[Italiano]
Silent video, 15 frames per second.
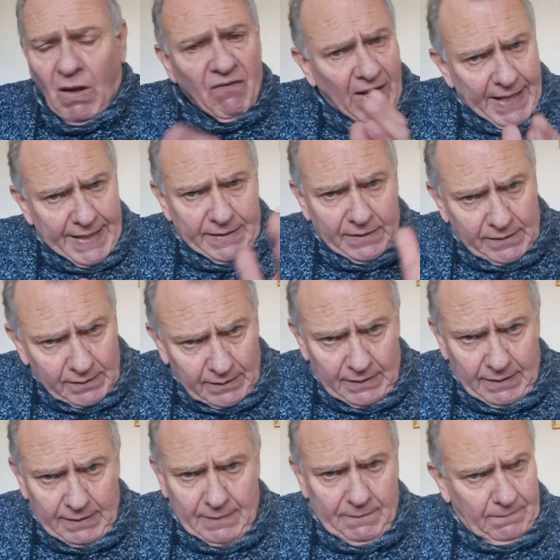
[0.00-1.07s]
valenti,
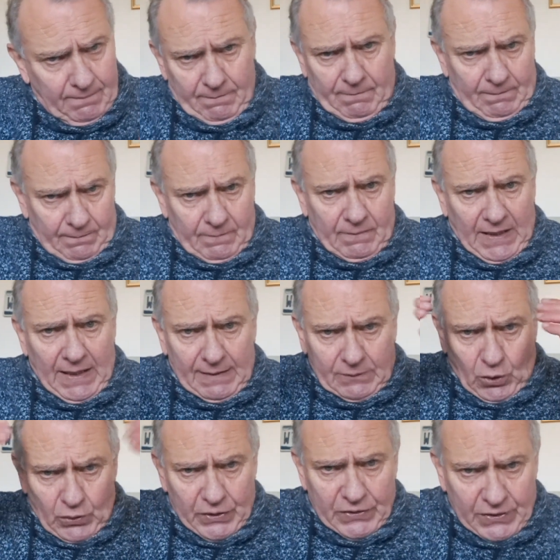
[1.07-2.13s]
eh, da
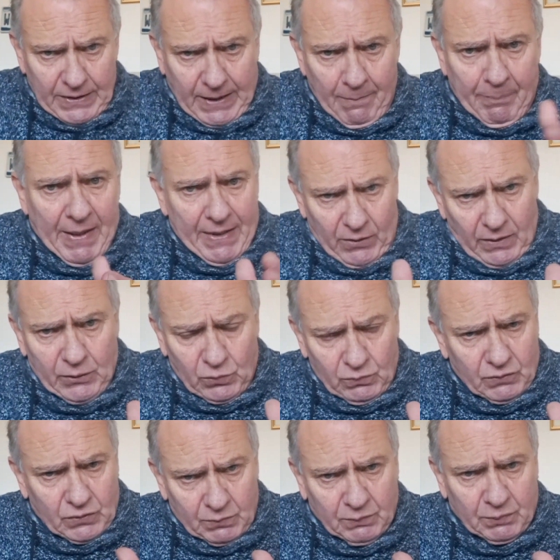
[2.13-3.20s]
togliersi il cappello,
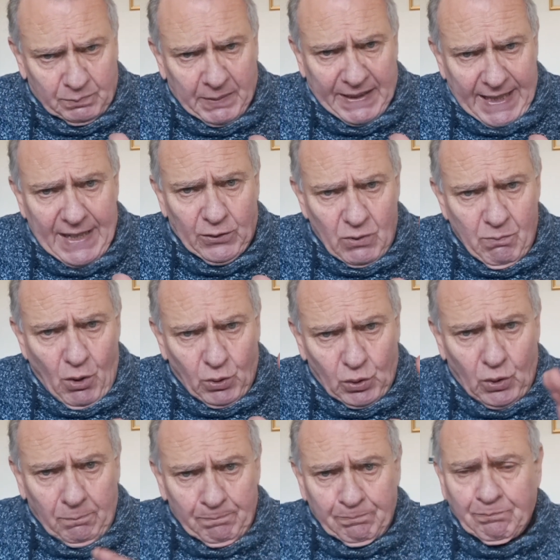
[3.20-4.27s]
hanno spiegato in
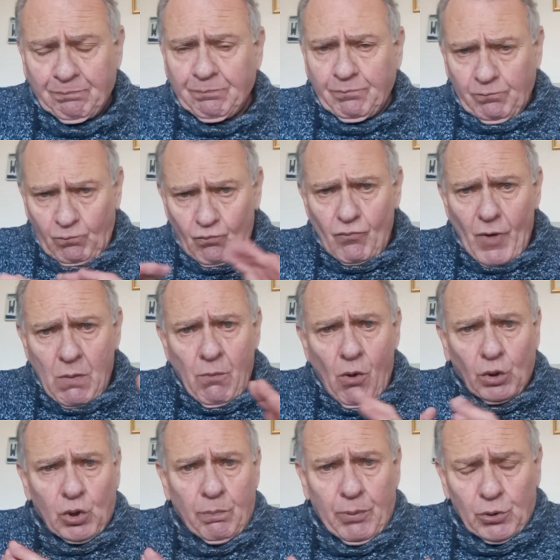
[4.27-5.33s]
modo
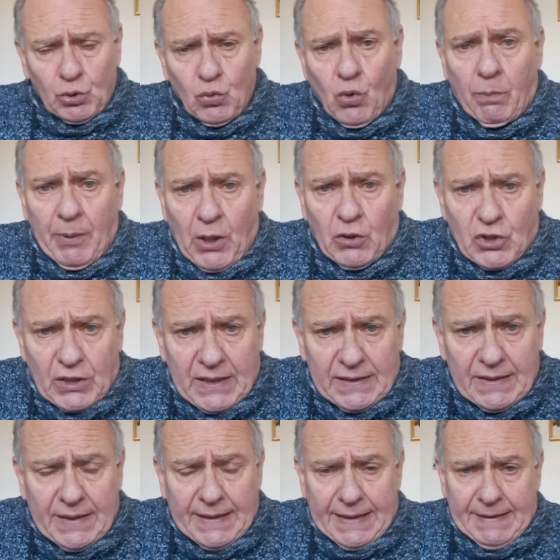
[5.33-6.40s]
molto opportuno, però c'è da
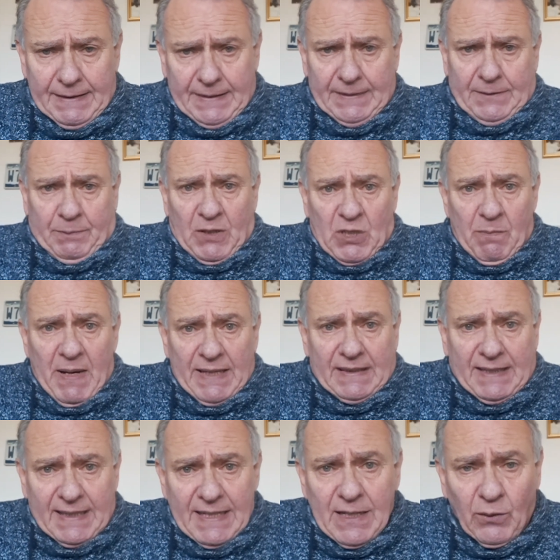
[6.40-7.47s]
dire che
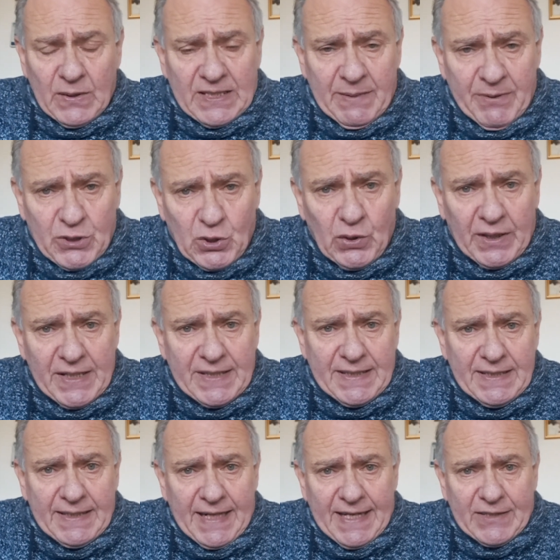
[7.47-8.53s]
specialmente queste persone che
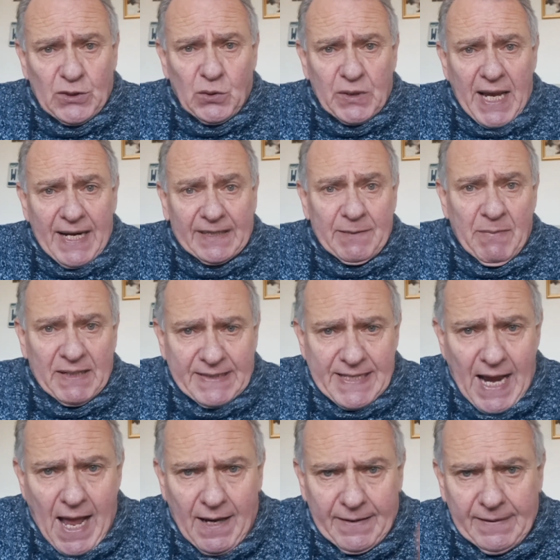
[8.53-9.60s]
si interessano di arti
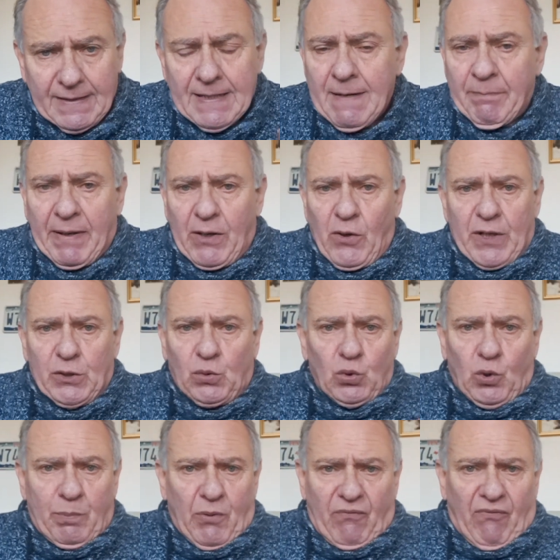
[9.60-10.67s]
marziali, per loro è
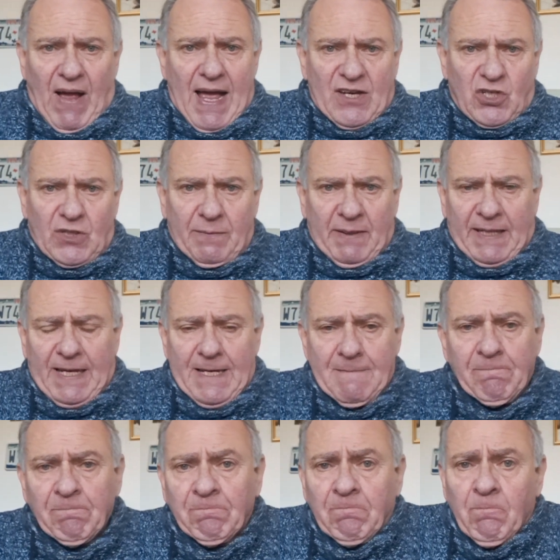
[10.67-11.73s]
tutto più facile,
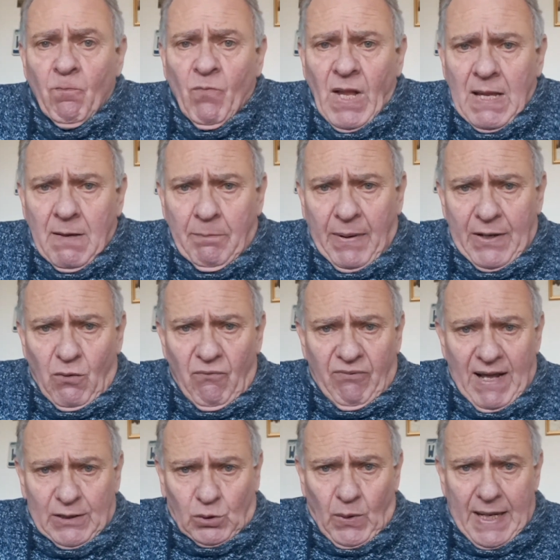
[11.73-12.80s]
perché per un
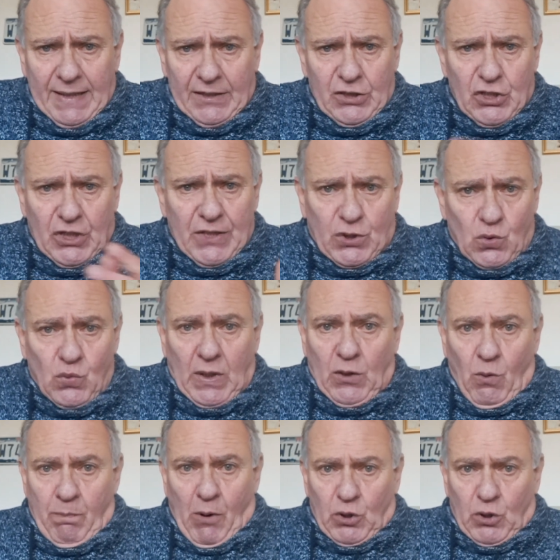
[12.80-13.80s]
fatto anche di censura non